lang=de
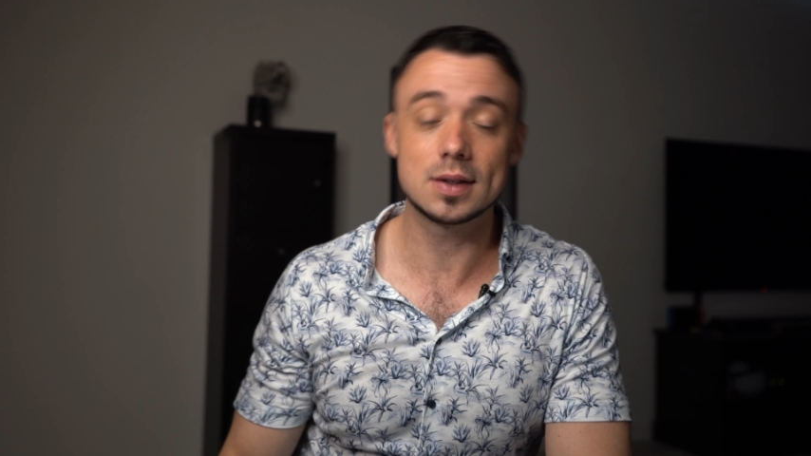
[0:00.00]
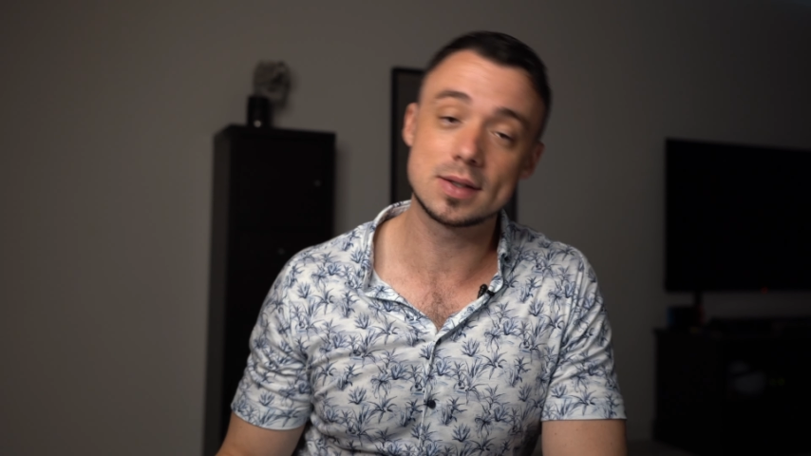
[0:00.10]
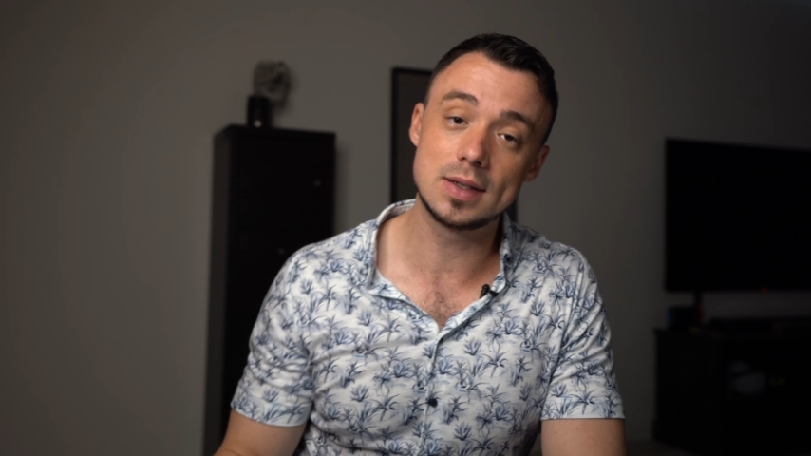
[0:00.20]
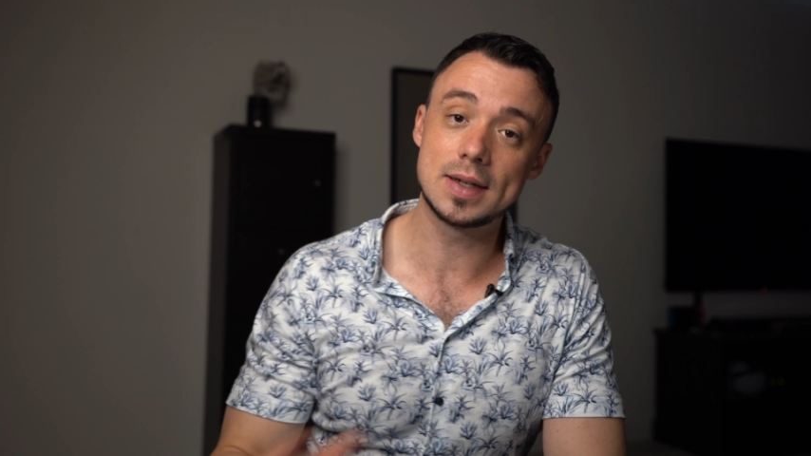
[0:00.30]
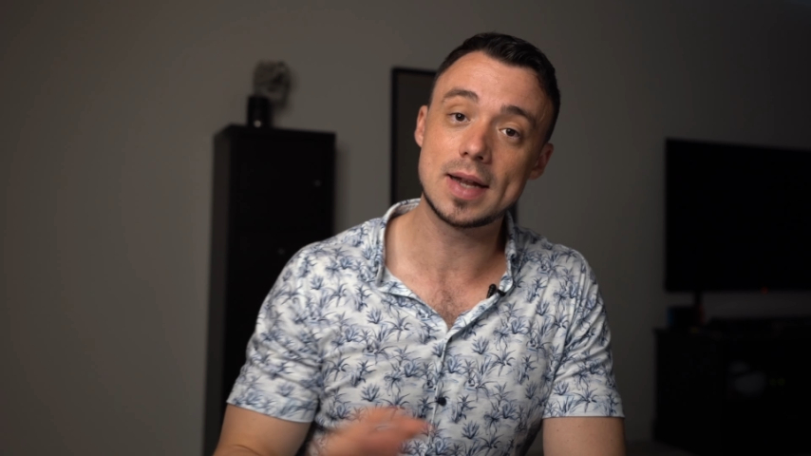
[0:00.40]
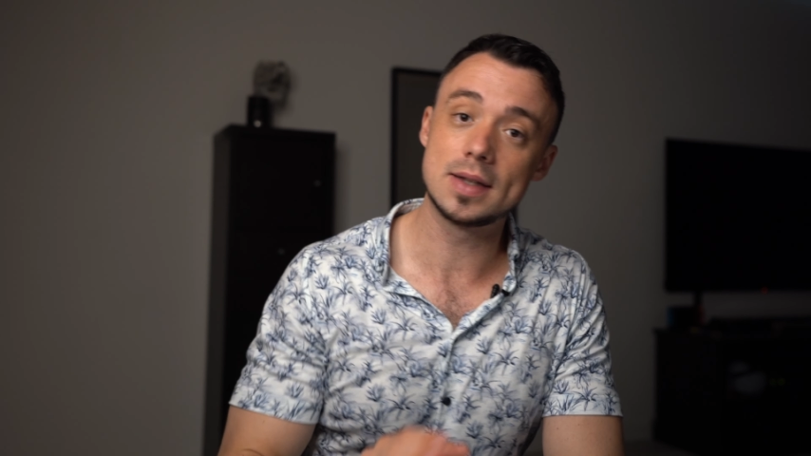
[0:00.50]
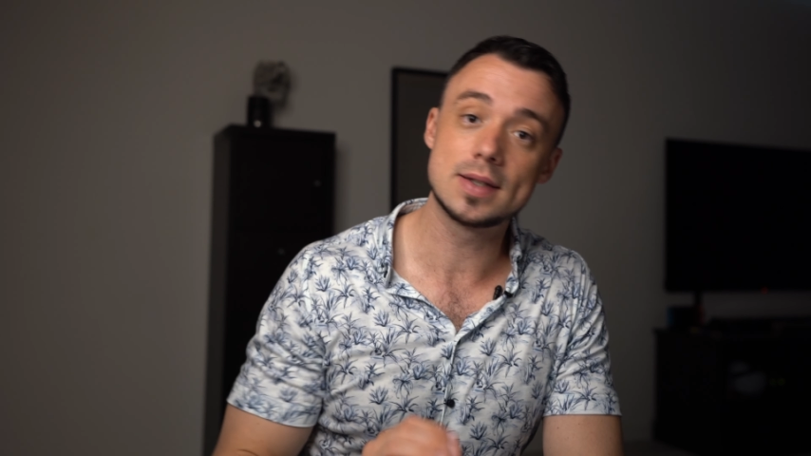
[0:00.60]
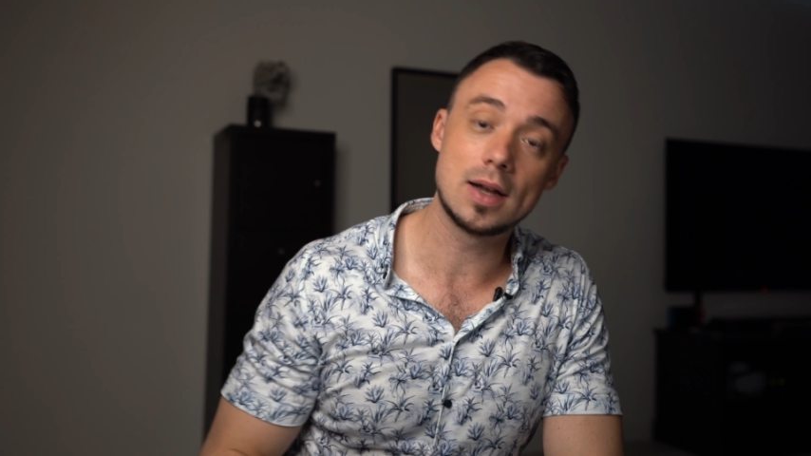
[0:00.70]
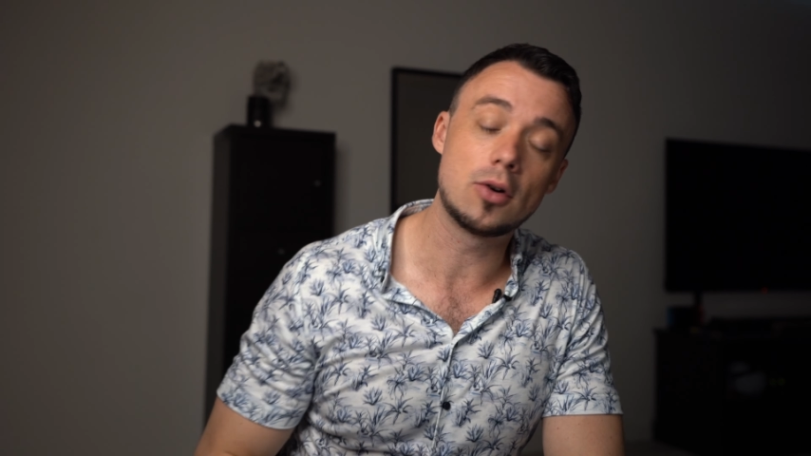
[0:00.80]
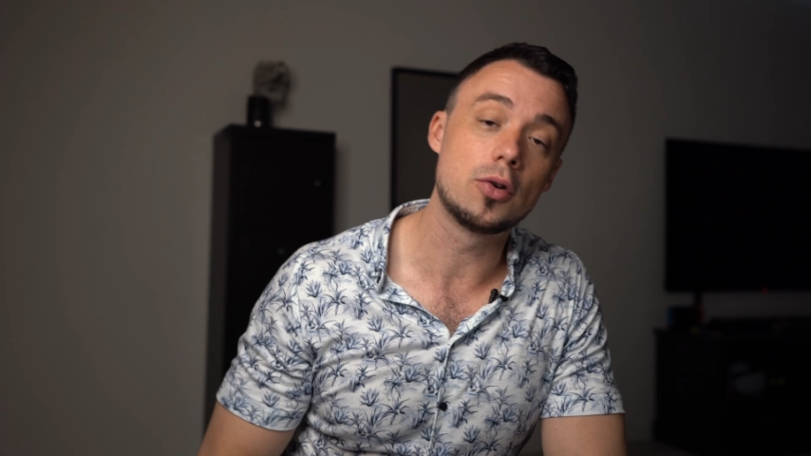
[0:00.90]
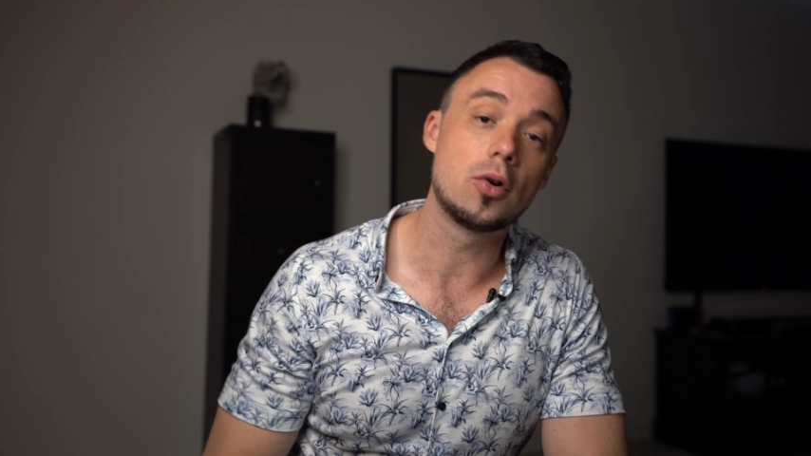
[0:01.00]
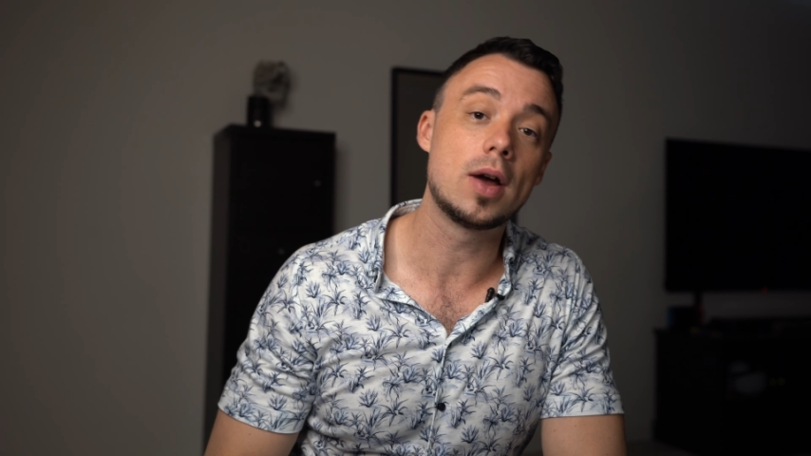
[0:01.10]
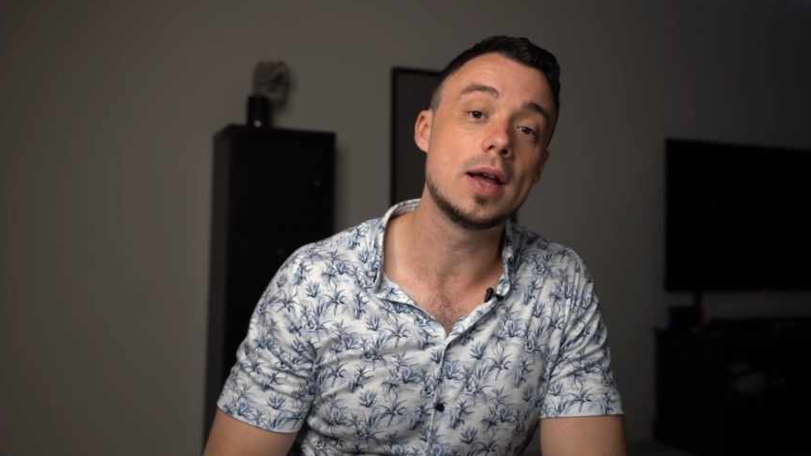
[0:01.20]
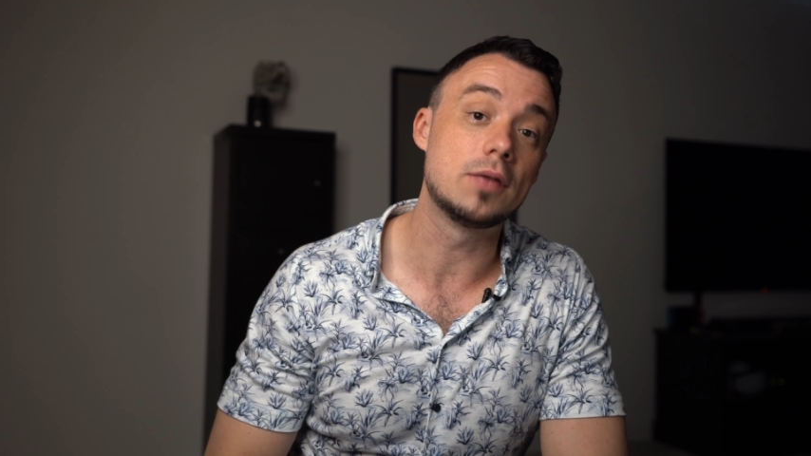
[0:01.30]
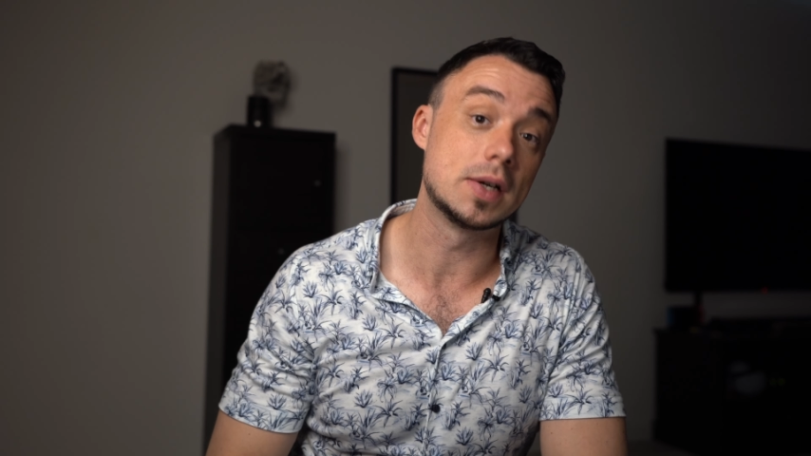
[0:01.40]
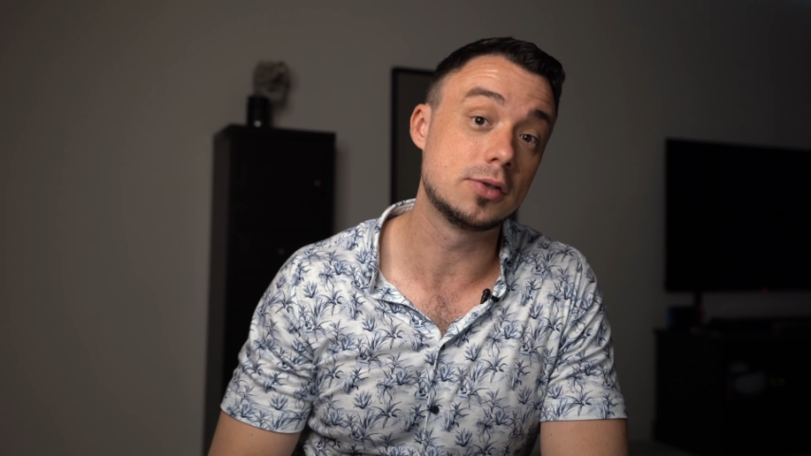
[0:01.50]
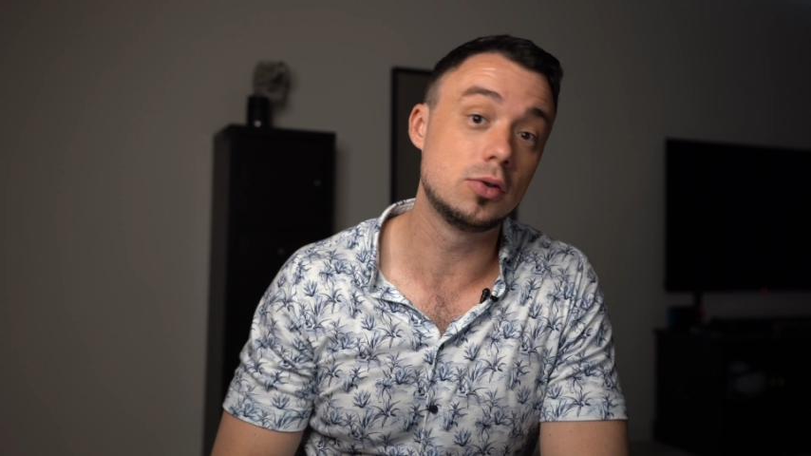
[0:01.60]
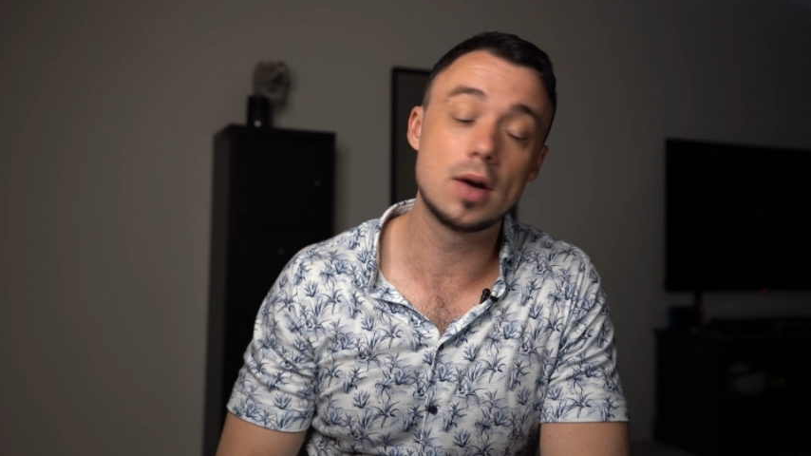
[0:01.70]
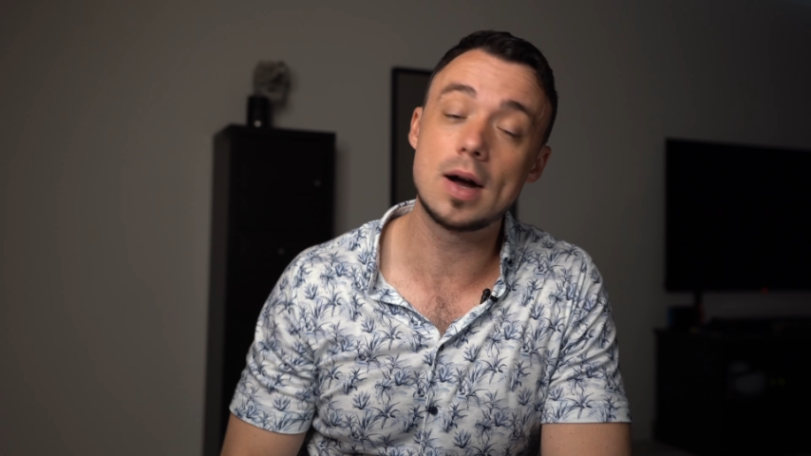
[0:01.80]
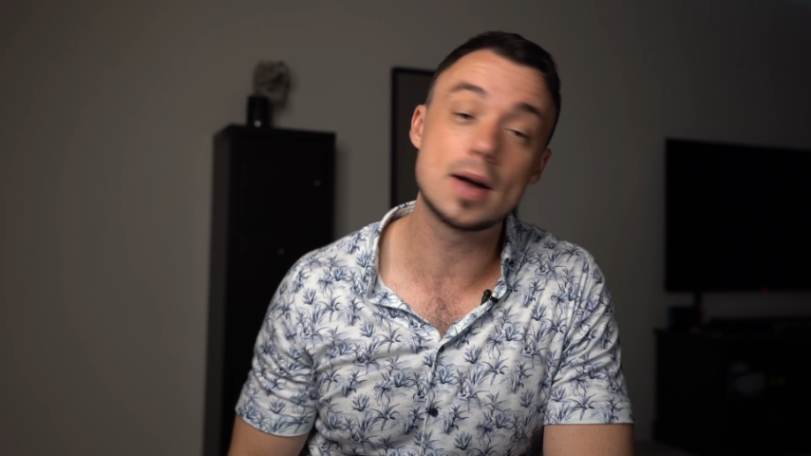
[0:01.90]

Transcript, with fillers: Das sind die tendenziell auch noch etwas jünger,